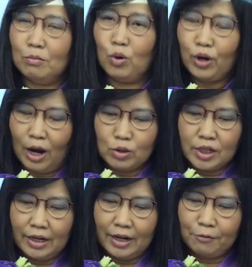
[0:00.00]
พวกเรา
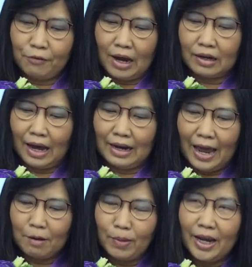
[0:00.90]
จะได้รับฟังการแล
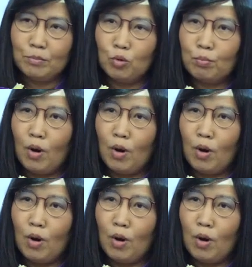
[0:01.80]
กเปลี่ยนมุม